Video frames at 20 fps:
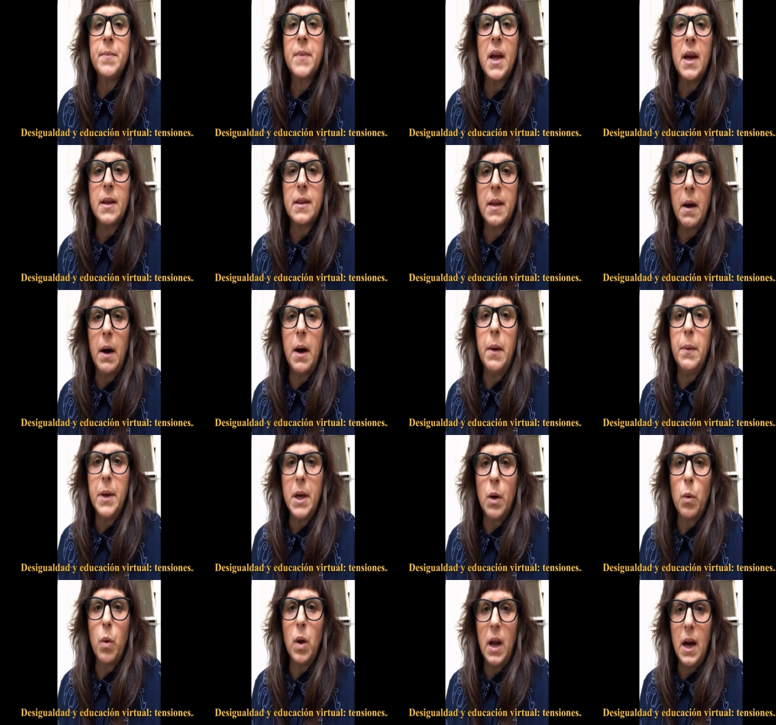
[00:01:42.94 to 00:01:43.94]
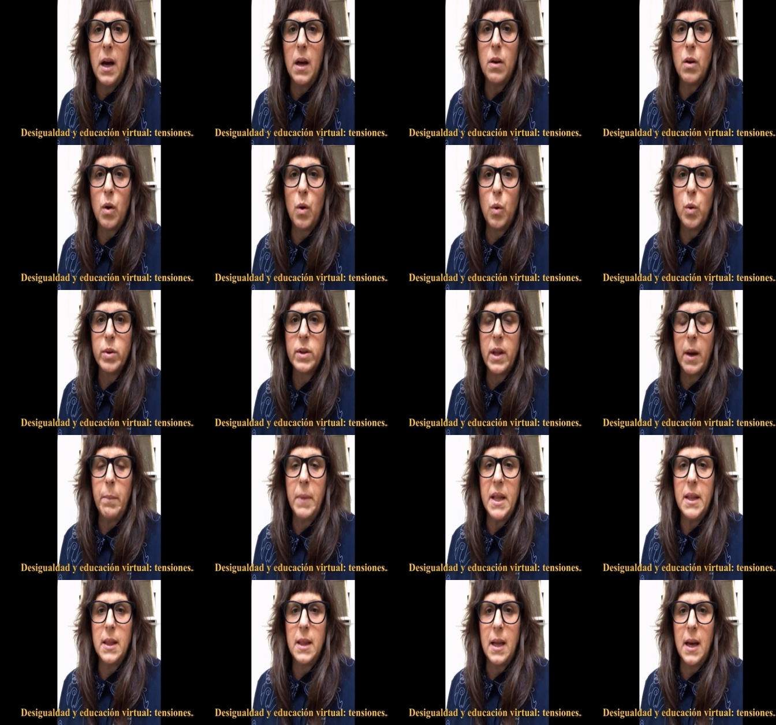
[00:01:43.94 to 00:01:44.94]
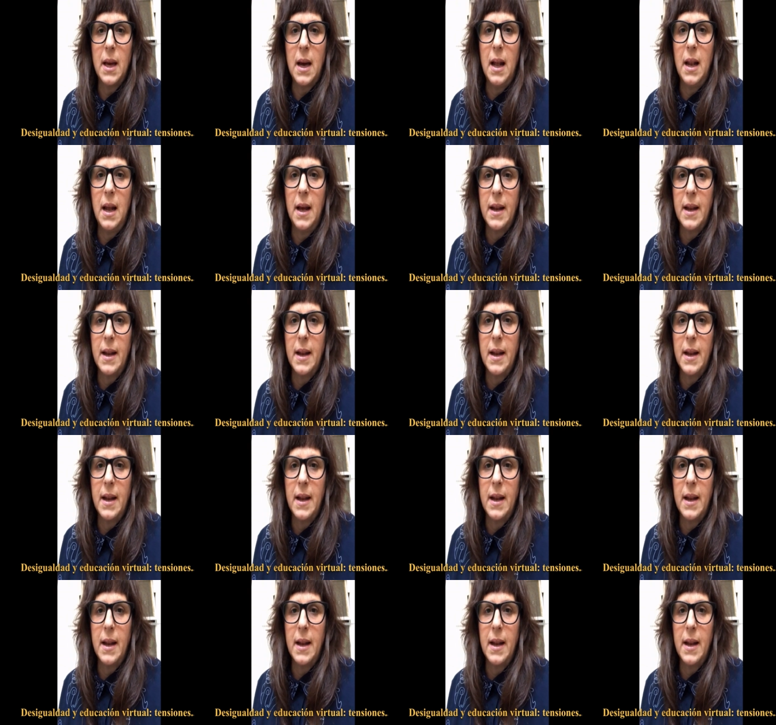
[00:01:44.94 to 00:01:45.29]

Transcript: estaba vinculado justamente al